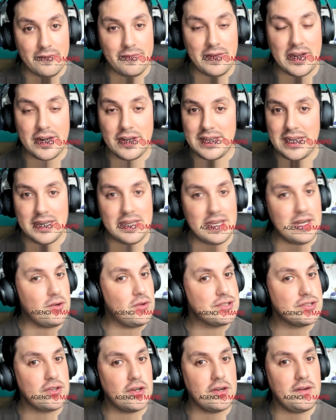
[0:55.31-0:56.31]
Barrio, Italia
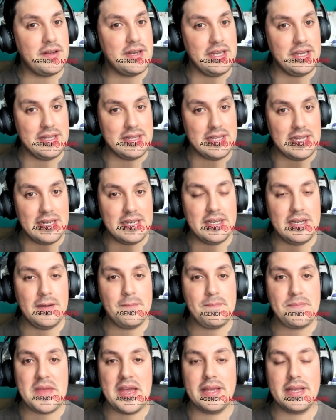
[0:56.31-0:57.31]
no es solo Avenida
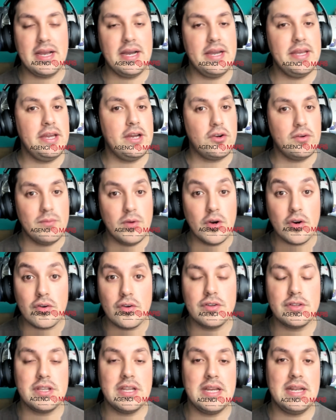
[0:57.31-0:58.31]
Italia, hay calles como
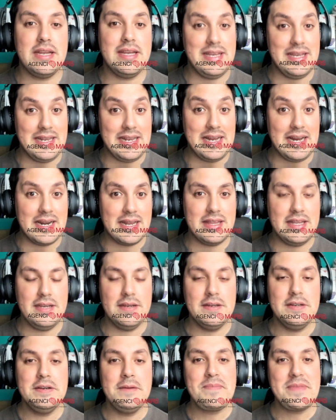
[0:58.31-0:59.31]
Condel y
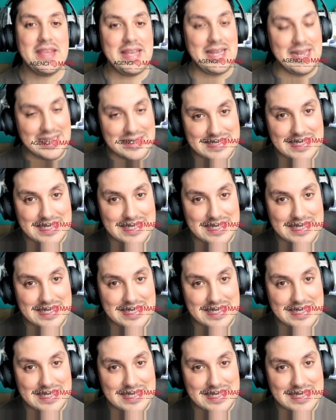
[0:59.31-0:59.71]
Girardi que